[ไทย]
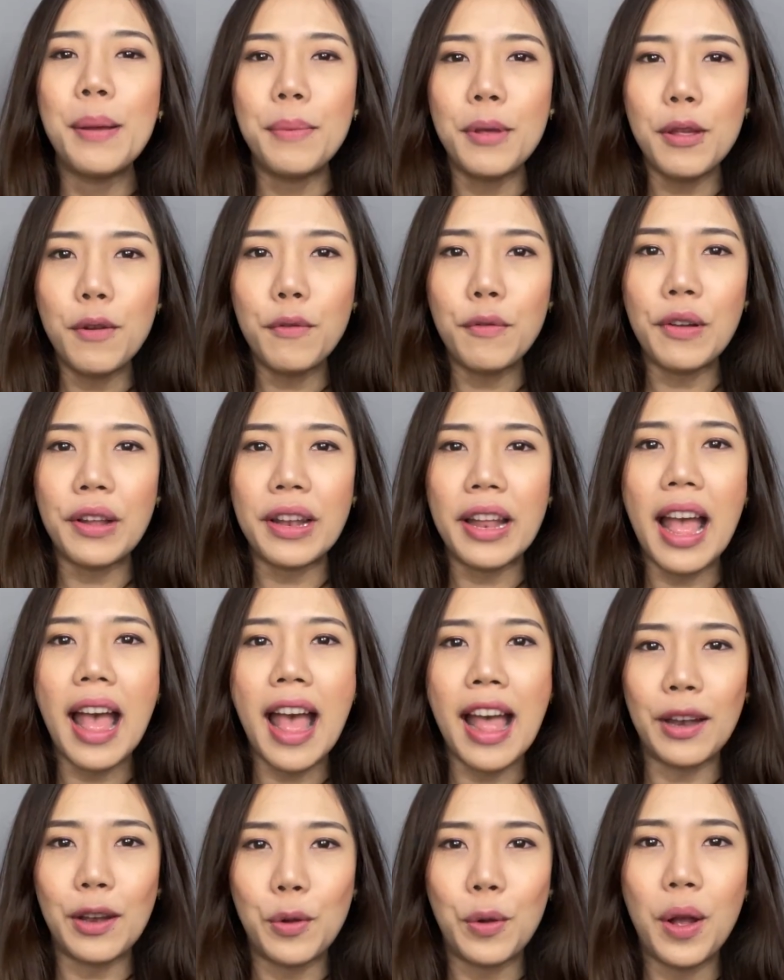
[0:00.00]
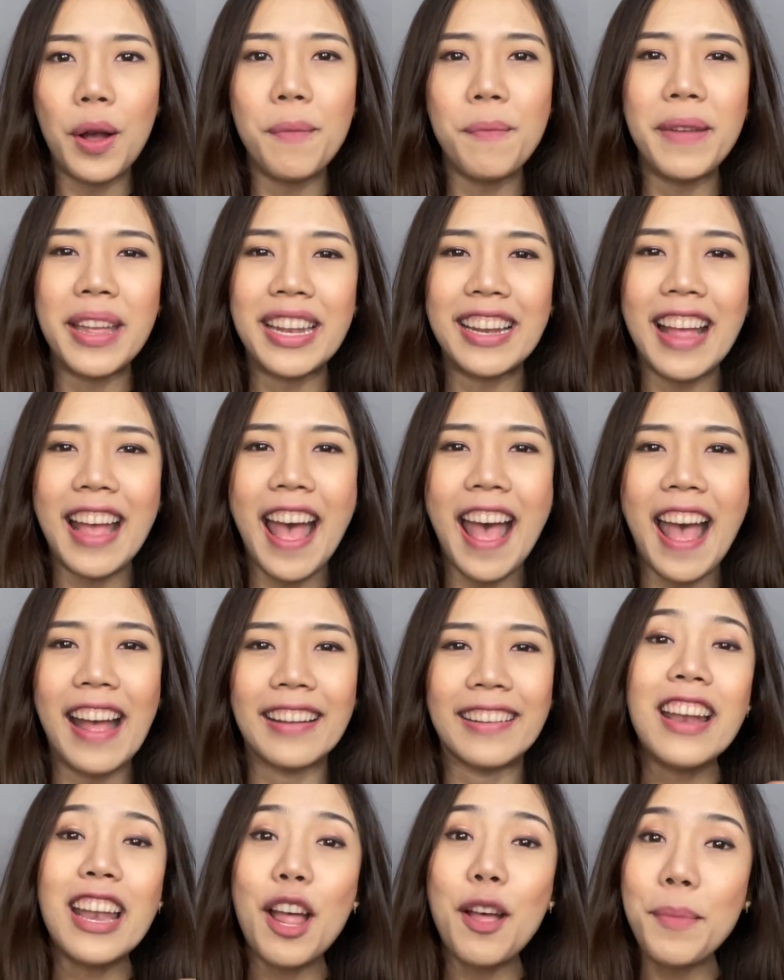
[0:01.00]
พี่ฝนฝนเนี่ยอ่านทุกคอมเมนต์ค่ะ
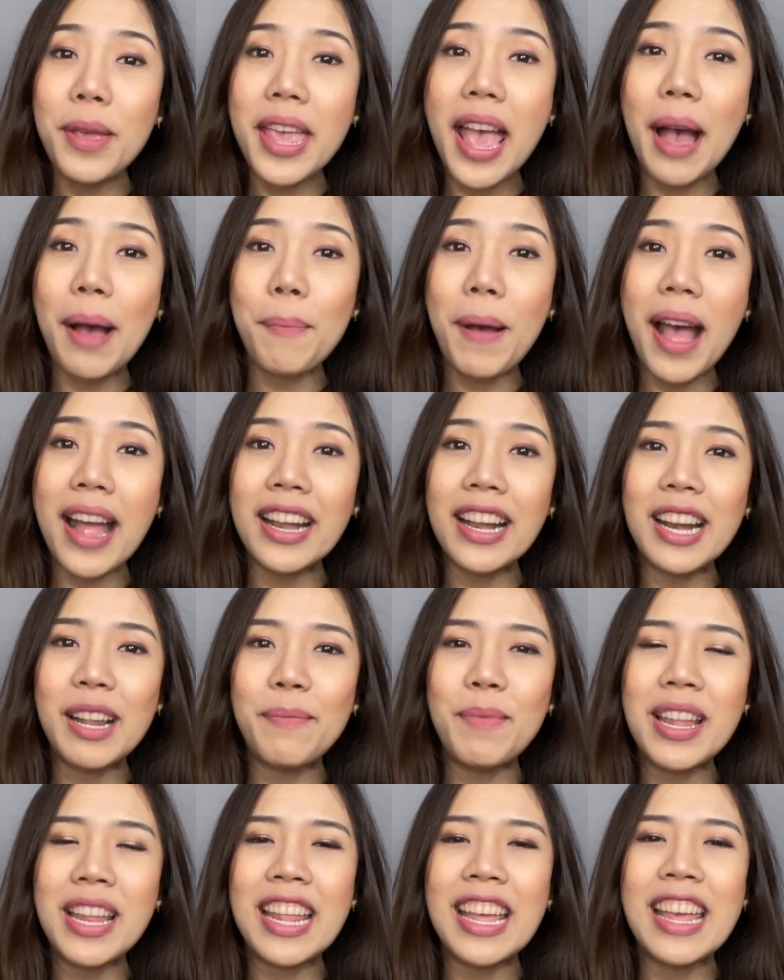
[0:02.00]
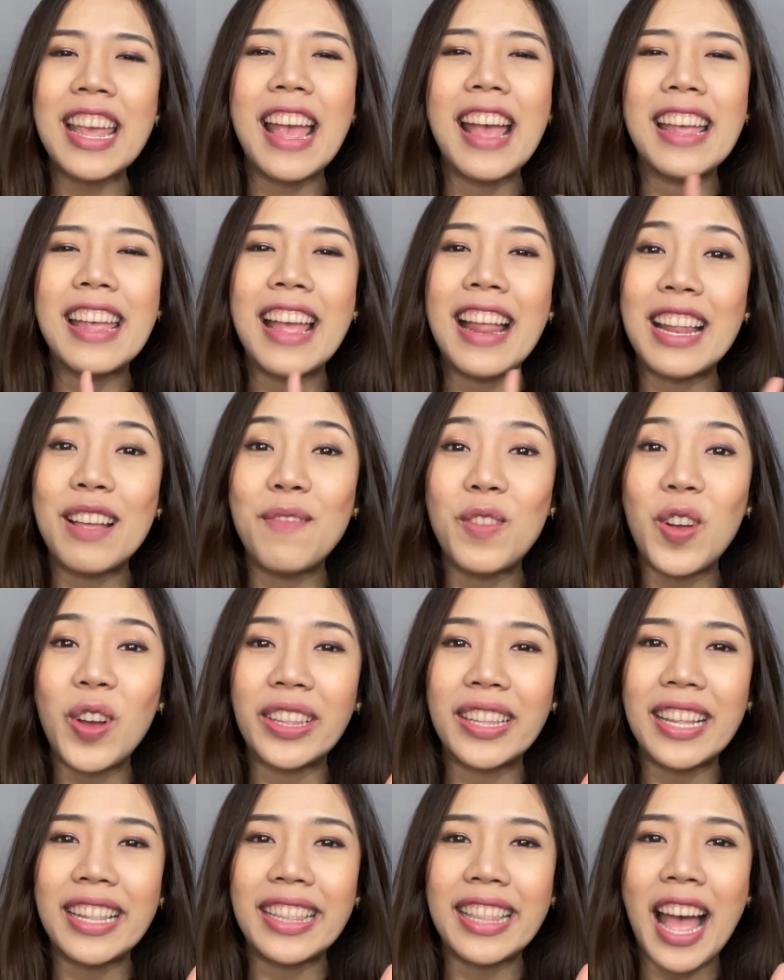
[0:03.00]
ถ้าไม่อยากพลาดคลิปดีๆอย่าลืมกด
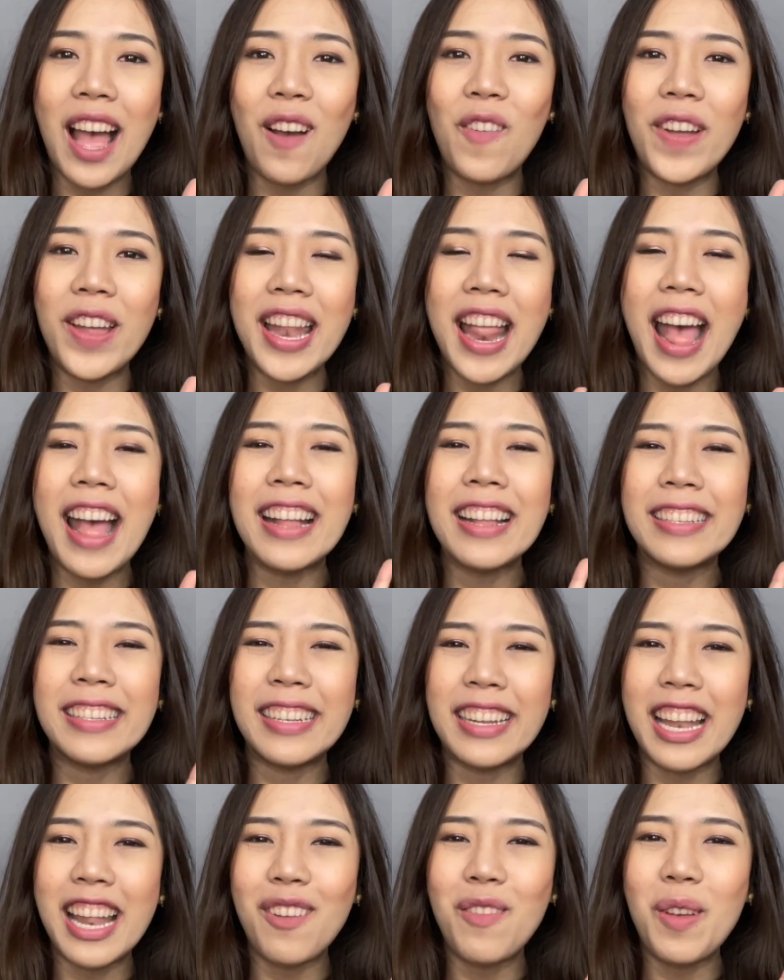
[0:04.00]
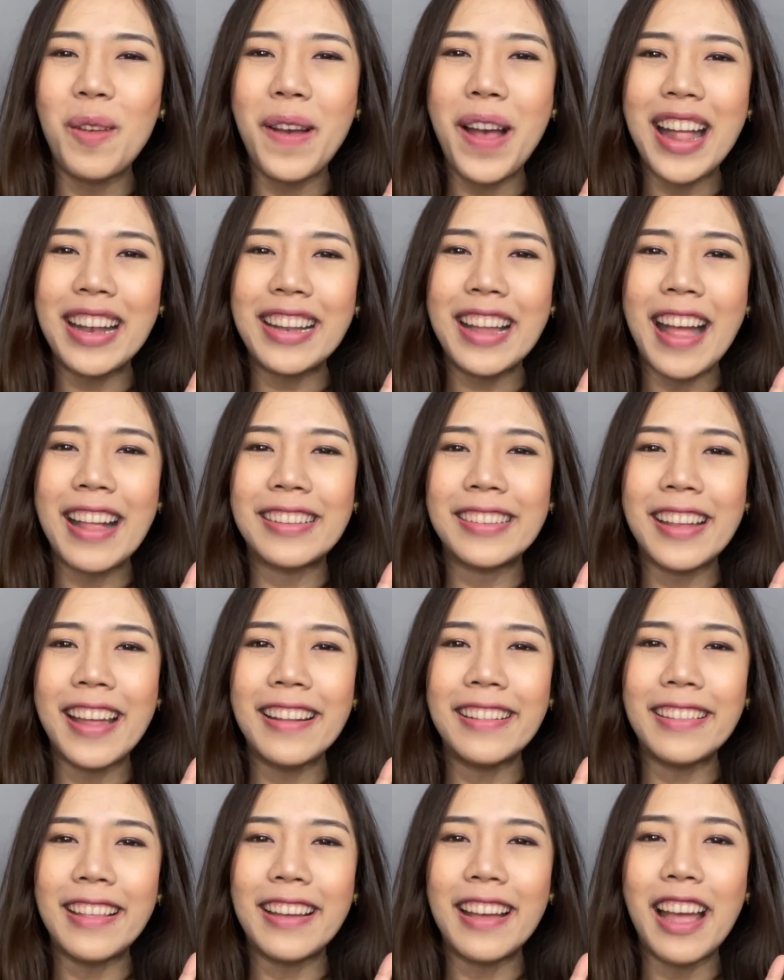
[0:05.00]
ติดตามไว้นะจะได้ไม่พลาดการแจ้
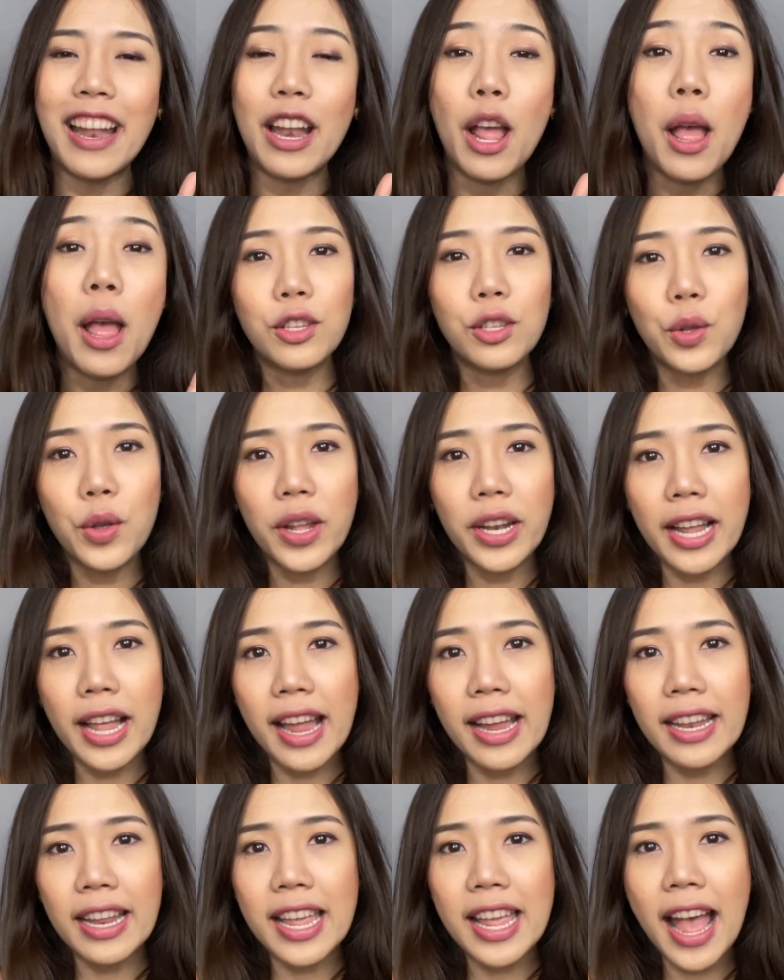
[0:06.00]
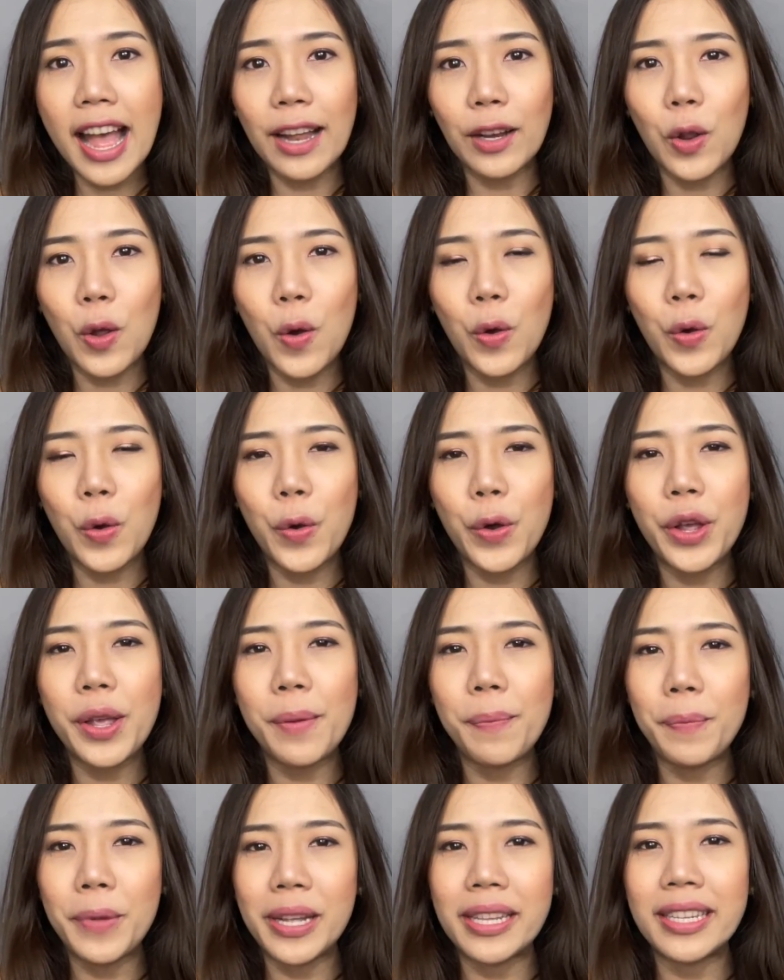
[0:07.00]
งเตือนส่วนใครที่อยากโทรคุย
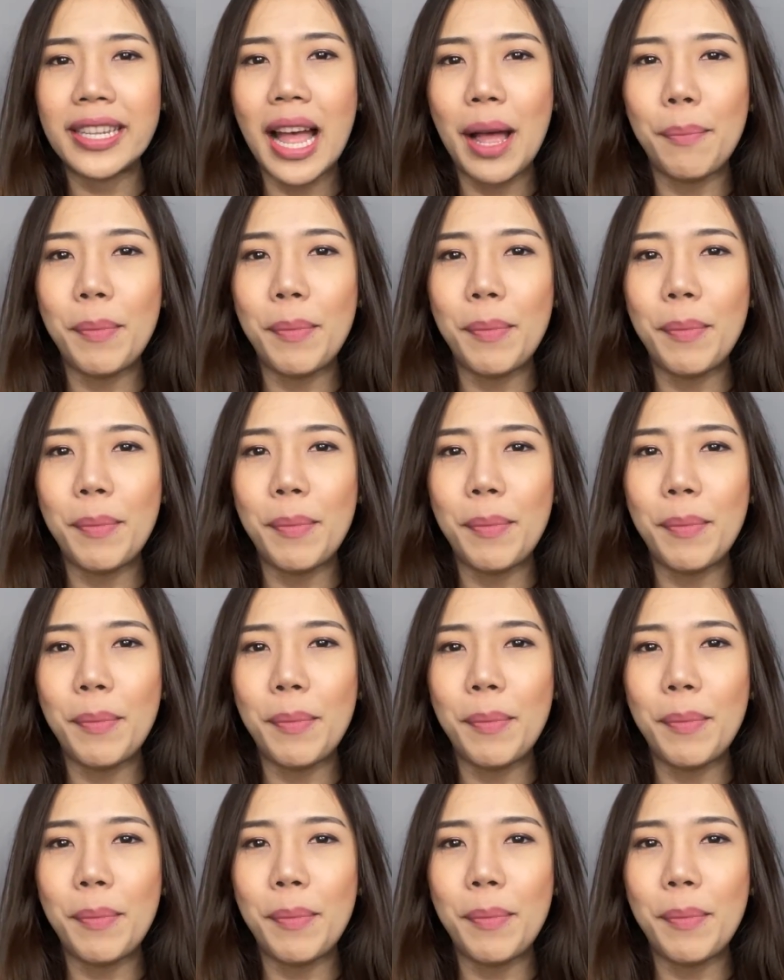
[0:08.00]
ปรึกษา